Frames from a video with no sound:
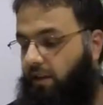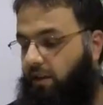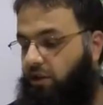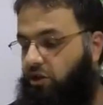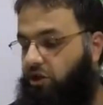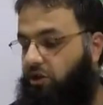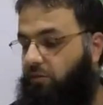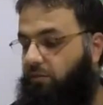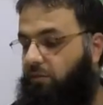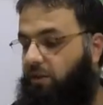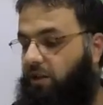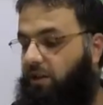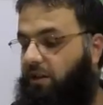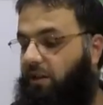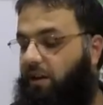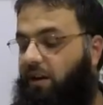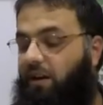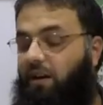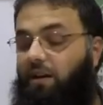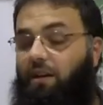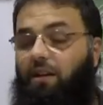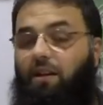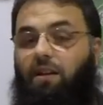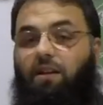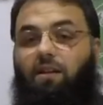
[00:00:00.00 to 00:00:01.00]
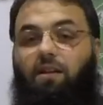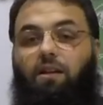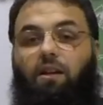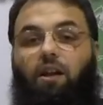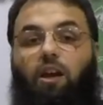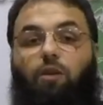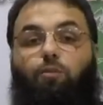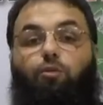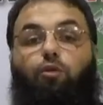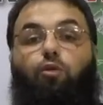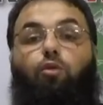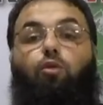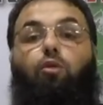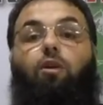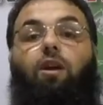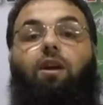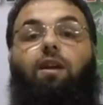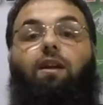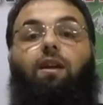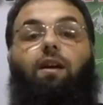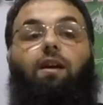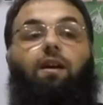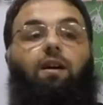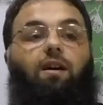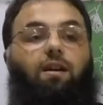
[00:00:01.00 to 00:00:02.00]
Şimdi nakil Ebu
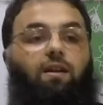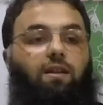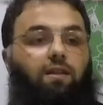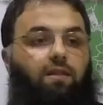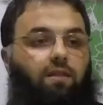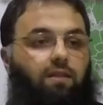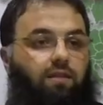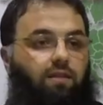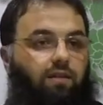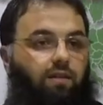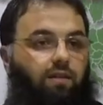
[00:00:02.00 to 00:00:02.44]
Hureyre'ye ait.